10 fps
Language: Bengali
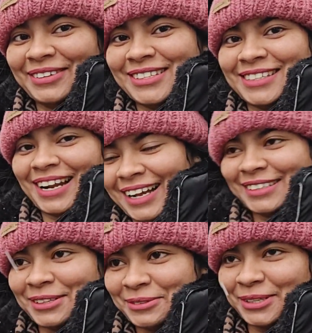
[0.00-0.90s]
রয়েছি এর আগে
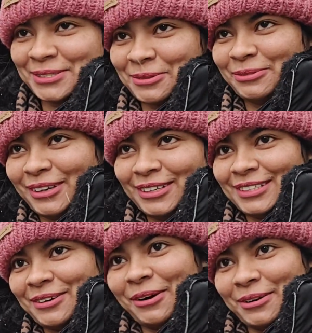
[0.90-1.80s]
যতবার স্নোফল
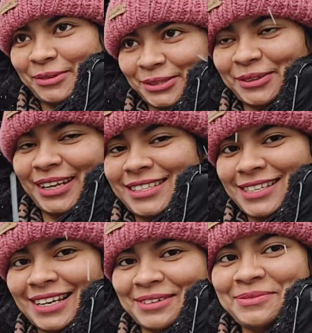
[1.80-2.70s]
হয়েছে ঘরের ভেতরেই
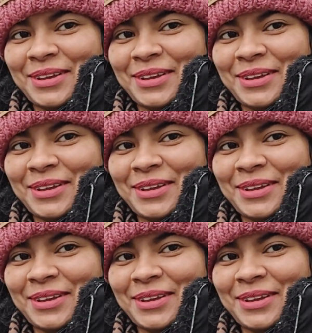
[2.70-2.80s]
ছিলাম